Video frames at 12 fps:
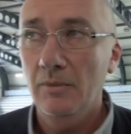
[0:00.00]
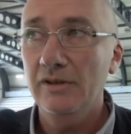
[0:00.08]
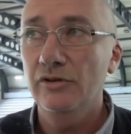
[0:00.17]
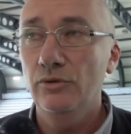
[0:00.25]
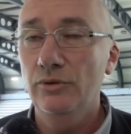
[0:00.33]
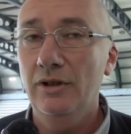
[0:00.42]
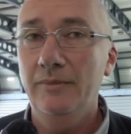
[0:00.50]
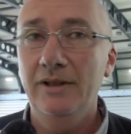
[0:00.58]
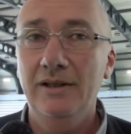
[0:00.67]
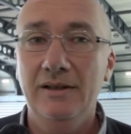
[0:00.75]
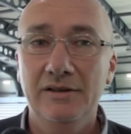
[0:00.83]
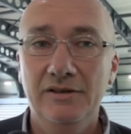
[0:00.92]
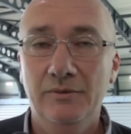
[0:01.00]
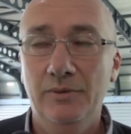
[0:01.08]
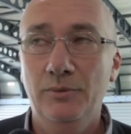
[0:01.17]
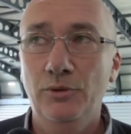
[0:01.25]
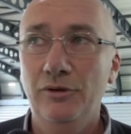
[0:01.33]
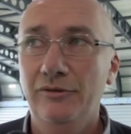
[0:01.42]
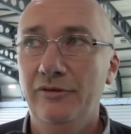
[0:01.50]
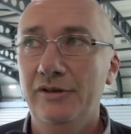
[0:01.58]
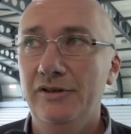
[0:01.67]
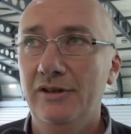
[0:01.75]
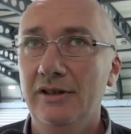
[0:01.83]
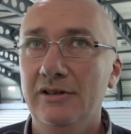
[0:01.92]
Assolutamente, è sempre più
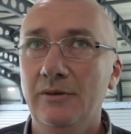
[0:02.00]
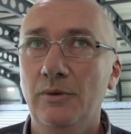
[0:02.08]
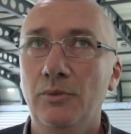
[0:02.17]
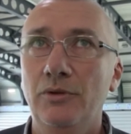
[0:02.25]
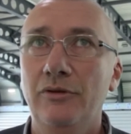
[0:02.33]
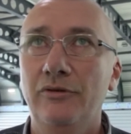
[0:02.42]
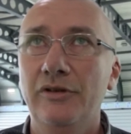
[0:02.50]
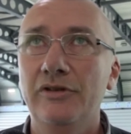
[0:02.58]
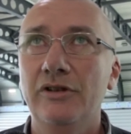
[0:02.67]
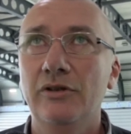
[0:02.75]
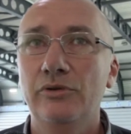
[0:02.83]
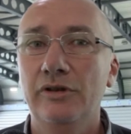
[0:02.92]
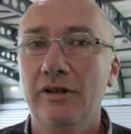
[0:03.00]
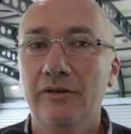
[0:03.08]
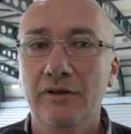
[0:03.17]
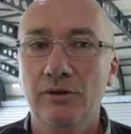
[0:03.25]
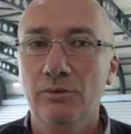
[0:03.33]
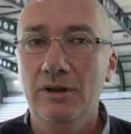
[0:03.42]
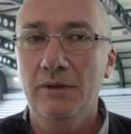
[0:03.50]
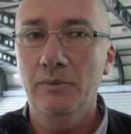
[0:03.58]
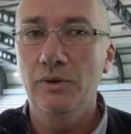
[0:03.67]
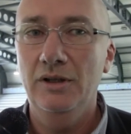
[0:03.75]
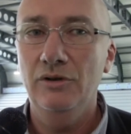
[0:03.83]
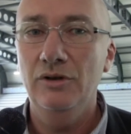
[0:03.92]
difficile, è sempre più difficile riuscire ad avere un
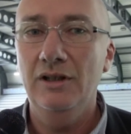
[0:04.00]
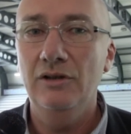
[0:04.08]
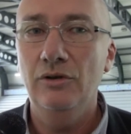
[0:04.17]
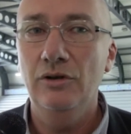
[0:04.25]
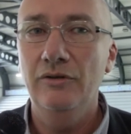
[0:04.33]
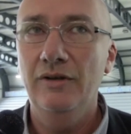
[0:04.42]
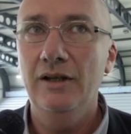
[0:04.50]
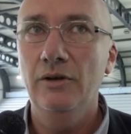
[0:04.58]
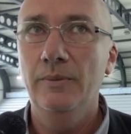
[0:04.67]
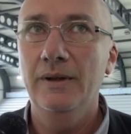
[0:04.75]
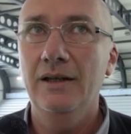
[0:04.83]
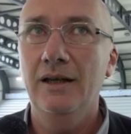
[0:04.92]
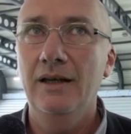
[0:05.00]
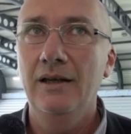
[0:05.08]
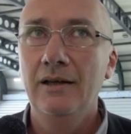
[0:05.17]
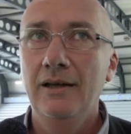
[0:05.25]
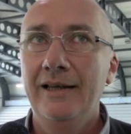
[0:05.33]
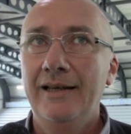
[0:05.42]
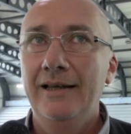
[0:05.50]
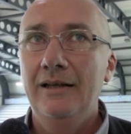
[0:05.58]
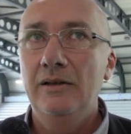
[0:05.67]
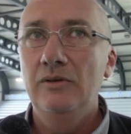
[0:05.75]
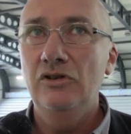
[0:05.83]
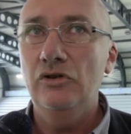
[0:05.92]
campionato d'alto livello perché
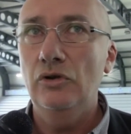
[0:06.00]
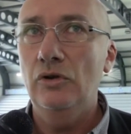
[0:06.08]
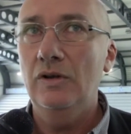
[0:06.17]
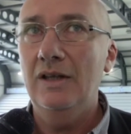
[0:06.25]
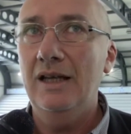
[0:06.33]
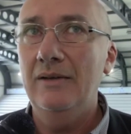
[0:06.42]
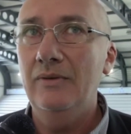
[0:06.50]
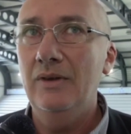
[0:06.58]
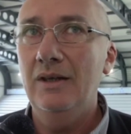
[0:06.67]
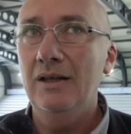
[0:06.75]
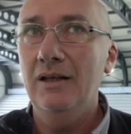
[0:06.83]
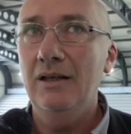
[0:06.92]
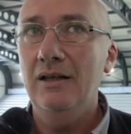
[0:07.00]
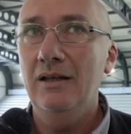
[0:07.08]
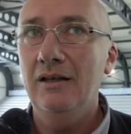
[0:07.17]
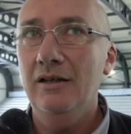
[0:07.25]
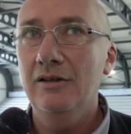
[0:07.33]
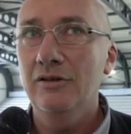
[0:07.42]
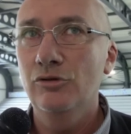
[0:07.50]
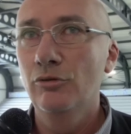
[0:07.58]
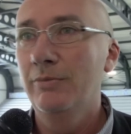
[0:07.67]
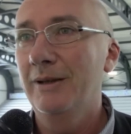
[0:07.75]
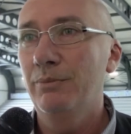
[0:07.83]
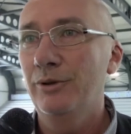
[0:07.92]
ci sono tante
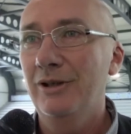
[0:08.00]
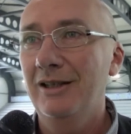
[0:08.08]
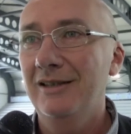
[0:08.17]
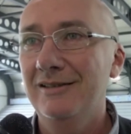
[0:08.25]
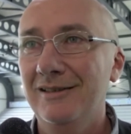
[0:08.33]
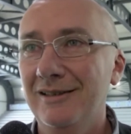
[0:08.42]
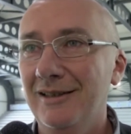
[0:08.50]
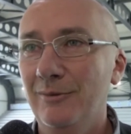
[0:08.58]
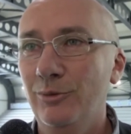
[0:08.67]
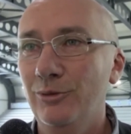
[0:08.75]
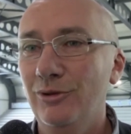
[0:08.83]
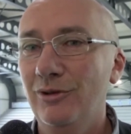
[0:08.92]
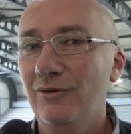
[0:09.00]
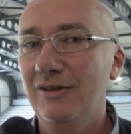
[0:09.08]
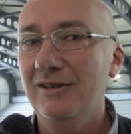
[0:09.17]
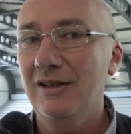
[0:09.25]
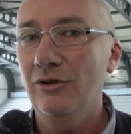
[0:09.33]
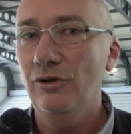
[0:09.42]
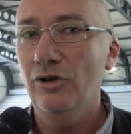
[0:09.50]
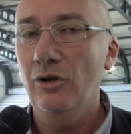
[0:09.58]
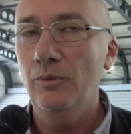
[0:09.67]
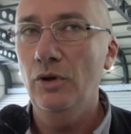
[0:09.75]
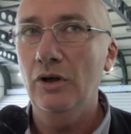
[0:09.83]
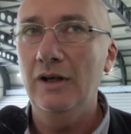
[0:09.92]
superpotenze dal punto di vista
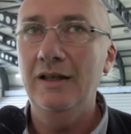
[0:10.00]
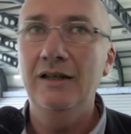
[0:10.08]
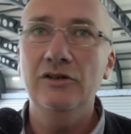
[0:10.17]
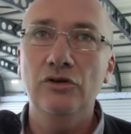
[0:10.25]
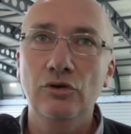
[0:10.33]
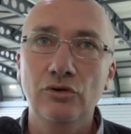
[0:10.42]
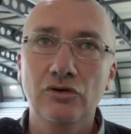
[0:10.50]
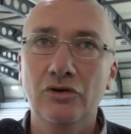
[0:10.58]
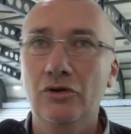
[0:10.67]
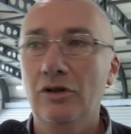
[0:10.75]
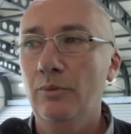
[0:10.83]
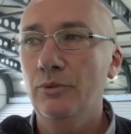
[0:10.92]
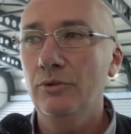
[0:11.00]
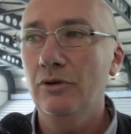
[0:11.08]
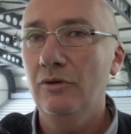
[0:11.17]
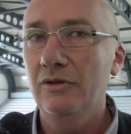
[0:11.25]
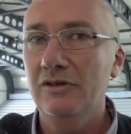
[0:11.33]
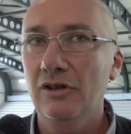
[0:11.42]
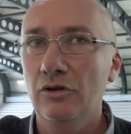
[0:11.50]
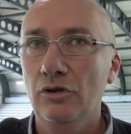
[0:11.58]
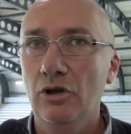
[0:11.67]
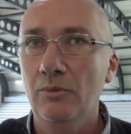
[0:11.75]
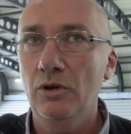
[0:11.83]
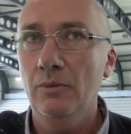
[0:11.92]
economico e adesso non solo dal punto di vista
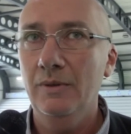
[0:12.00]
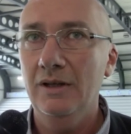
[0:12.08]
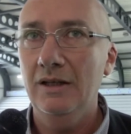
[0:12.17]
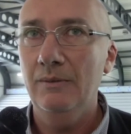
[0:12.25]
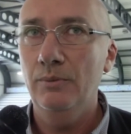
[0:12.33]
economico perché